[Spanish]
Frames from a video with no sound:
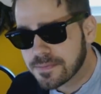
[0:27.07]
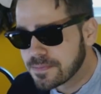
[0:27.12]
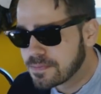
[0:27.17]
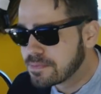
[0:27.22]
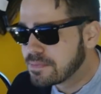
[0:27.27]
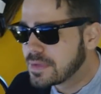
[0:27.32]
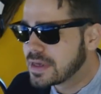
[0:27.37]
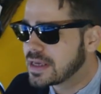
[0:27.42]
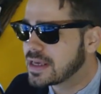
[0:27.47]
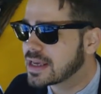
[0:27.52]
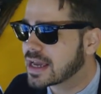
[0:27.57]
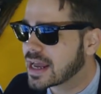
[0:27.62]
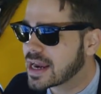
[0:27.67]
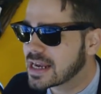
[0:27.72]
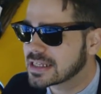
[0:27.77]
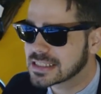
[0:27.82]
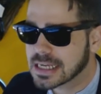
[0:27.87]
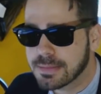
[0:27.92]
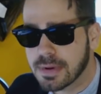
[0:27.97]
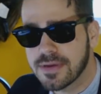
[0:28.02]
mi canal
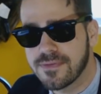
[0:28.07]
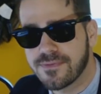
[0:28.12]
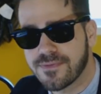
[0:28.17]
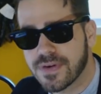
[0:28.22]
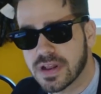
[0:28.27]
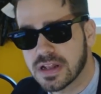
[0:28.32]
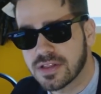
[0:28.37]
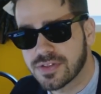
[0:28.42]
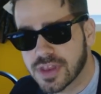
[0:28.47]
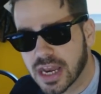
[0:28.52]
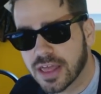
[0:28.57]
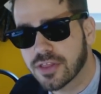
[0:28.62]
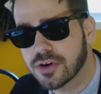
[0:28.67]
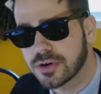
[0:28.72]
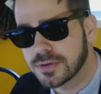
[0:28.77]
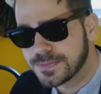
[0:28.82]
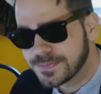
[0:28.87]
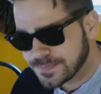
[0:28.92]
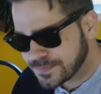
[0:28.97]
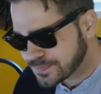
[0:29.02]
se llama
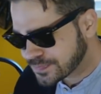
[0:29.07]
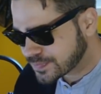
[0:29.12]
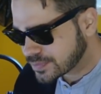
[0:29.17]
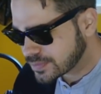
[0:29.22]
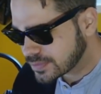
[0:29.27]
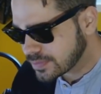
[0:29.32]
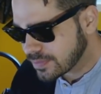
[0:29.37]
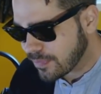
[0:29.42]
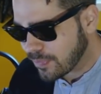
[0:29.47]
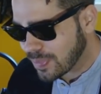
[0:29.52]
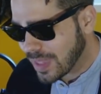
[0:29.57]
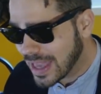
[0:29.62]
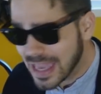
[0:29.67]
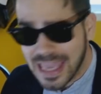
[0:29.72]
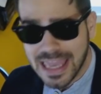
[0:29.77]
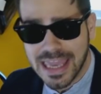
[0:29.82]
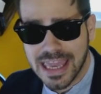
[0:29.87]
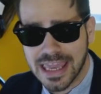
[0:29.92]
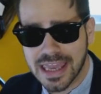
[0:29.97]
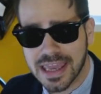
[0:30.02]
Infiltrado
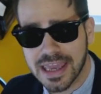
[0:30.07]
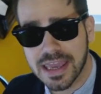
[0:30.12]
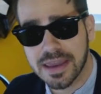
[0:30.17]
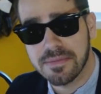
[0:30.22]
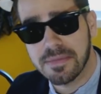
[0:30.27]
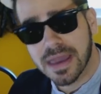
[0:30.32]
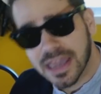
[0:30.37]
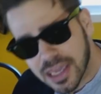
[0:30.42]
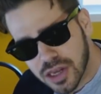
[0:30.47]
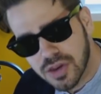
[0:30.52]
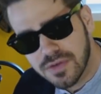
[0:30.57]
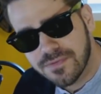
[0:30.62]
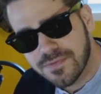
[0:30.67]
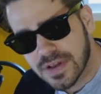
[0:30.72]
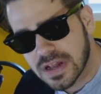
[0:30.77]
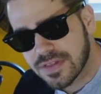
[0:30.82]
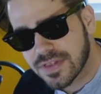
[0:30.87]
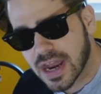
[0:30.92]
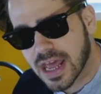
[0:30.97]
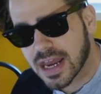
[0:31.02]
y me quiero
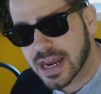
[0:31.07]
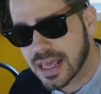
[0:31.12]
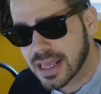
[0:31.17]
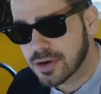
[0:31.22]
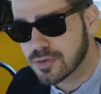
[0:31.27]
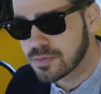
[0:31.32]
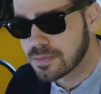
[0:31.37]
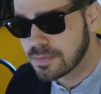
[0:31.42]
infiltrar en un